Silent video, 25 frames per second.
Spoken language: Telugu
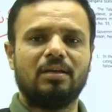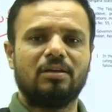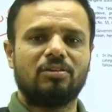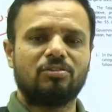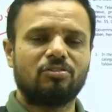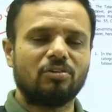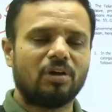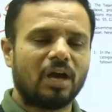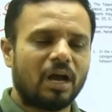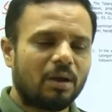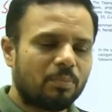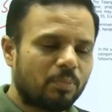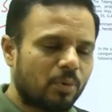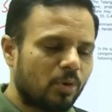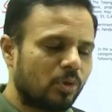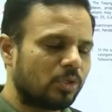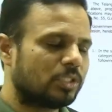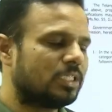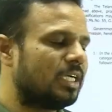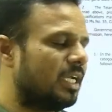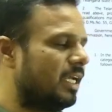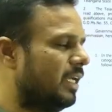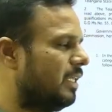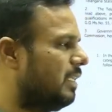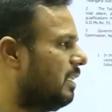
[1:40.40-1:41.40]
సో ఆ
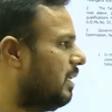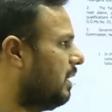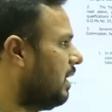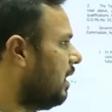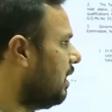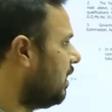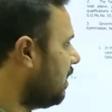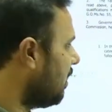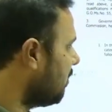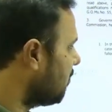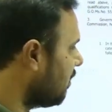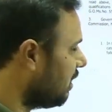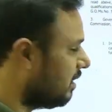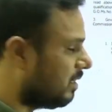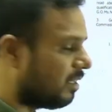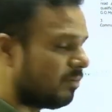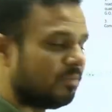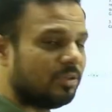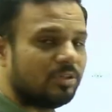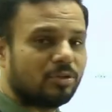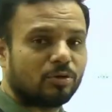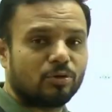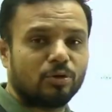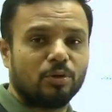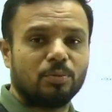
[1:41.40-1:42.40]
పోస్టులు ఏంది అంటే అసలు
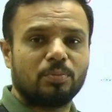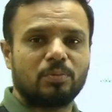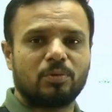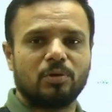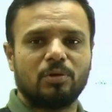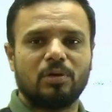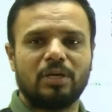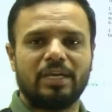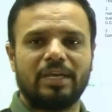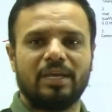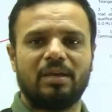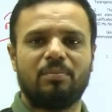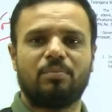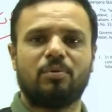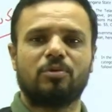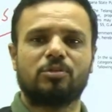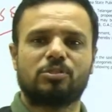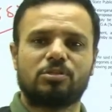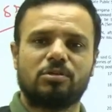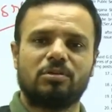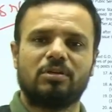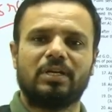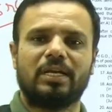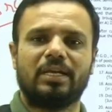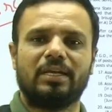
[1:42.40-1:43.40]
ఇంతకుముందు గ్రూప్ టూలో ఏ
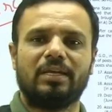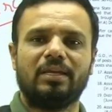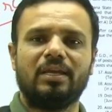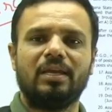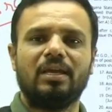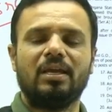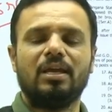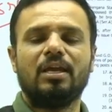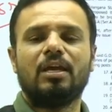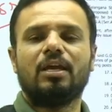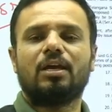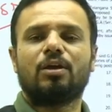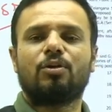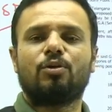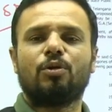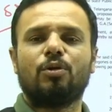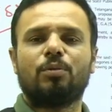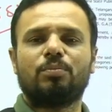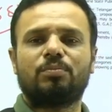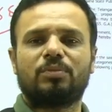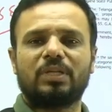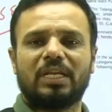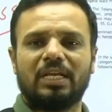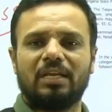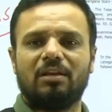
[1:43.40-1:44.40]
పోస్టులు ఉన్నాయి
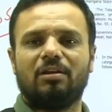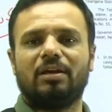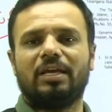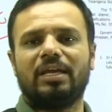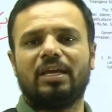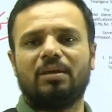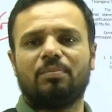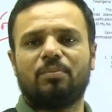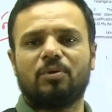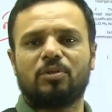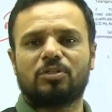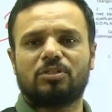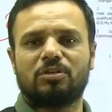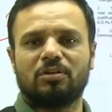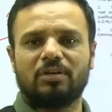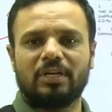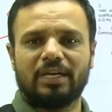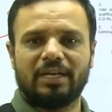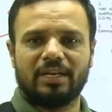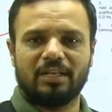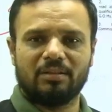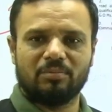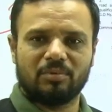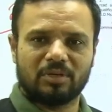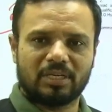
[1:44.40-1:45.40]
గ్రూప్ త్రీలో ఏ పోస్టులు
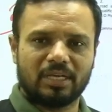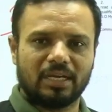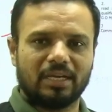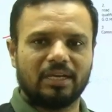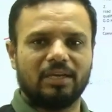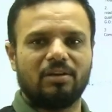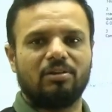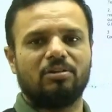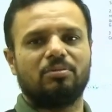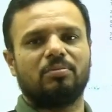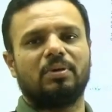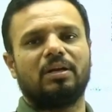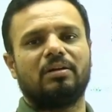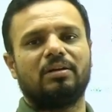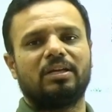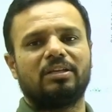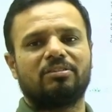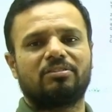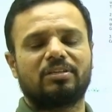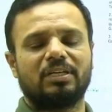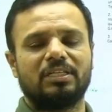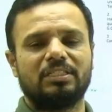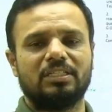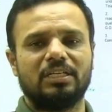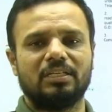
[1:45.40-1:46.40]
ఉన్నాయి అనేది ముఖ్యంగా ఈరోజు మనం
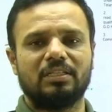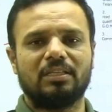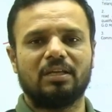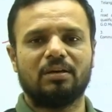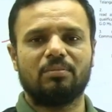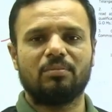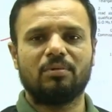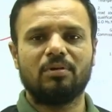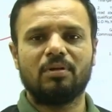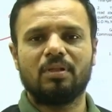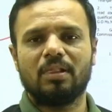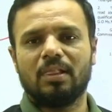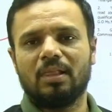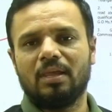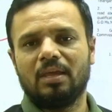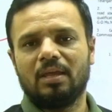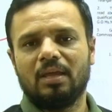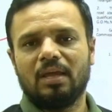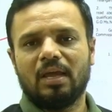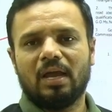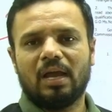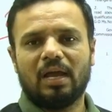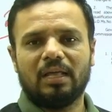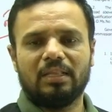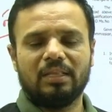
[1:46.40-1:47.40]
డిస్కస్ చేద్దాము
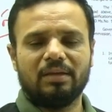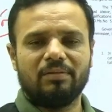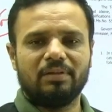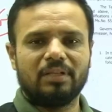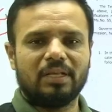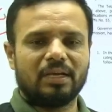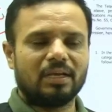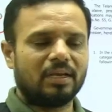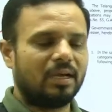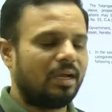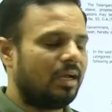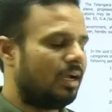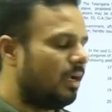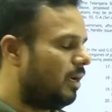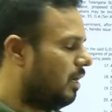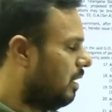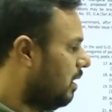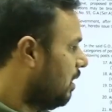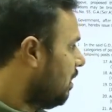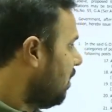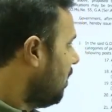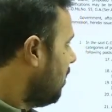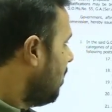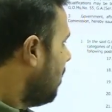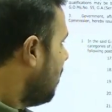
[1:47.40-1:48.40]
అదేవిధంగా
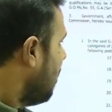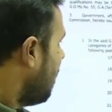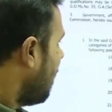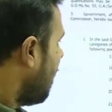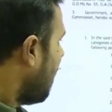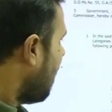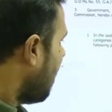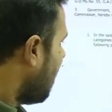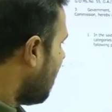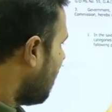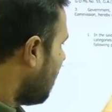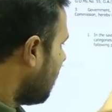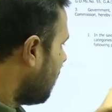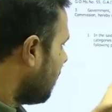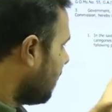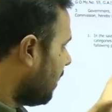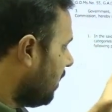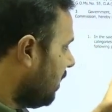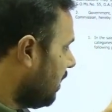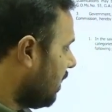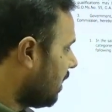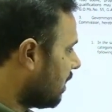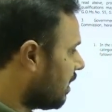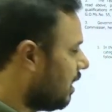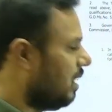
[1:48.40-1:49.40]

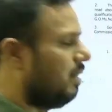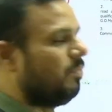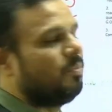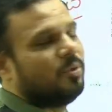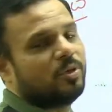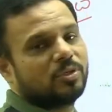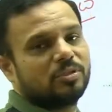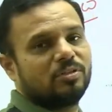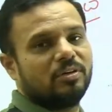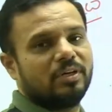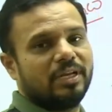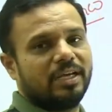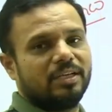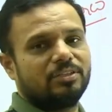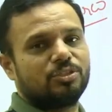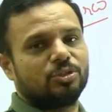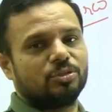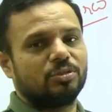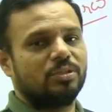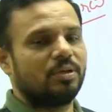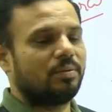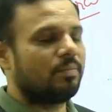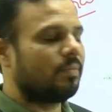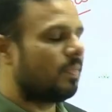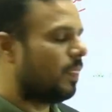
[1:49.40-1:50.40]
ఎన్ని రకాల పోస్టులు ఉన్నాయో
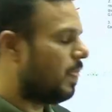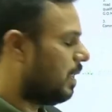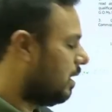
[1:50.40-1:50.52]
చూద్దాం